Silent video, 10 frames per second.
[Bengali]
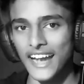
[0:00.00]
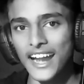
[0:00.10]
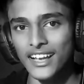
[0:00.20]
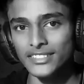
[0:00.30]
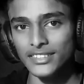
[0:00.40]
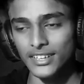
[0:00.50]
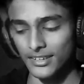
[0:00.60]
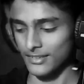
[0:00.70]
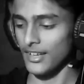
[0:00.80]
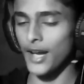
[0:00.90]
এটা কার হাত
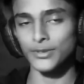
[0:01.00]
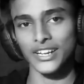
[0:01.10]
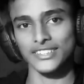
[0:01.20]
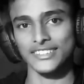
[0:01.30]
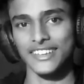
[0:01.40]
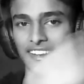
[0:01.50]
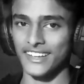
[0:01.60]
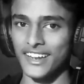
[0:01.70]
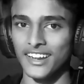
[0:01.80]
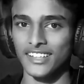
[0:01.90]
আমার হাত
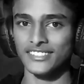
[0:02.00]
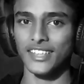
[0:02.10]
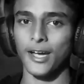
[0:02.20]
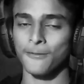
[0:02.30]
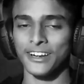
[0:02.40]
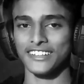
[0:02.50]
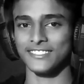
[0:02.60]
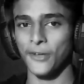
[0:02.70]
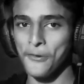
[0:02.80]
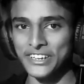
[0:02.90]
এটা কার হাত আমার
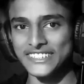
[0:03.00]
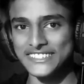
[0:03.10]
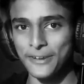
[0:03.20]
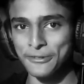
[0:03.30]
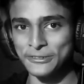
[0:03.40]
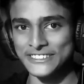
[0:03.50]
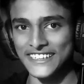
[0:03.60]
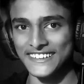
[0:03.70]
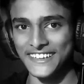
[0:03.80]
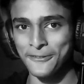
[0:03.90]
হাত তো আমার ইচ্ছা আমি
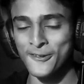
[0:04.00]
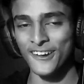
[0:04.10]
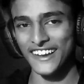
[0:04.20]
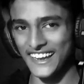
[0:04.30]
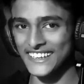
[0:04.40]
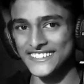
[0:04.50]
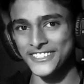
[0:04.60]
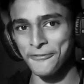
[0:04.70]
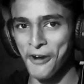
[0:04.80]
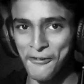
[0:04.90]
কোন সাইডে যাবো কাকে
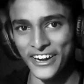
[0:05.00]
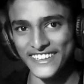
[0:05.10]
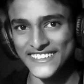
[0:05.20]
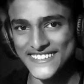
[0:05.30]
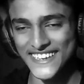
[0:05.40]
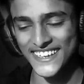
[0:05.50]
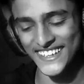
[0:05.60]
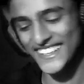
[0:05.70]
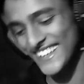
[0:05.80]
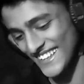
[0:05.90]
জিতাবো আমার
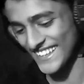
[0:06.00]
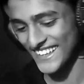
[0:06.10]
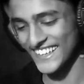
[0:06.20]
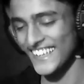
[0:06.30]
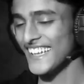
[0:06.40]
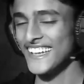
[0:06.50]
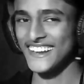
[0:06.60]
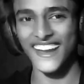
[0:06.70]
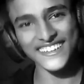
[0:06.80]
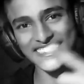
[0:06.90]
ইচ্ছা
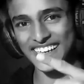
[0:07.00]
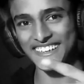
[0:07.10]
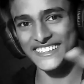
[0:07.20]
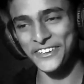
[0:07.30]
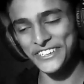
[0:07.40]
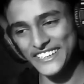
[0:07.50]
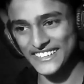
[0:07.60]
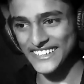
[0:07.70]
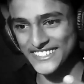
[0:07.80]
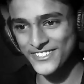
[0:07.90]
রাইট সাইডে যাওয়া
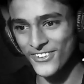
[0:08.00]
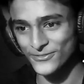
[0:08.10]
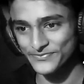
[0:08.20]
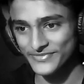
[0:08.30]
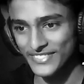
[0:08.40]
যাক লেটস গো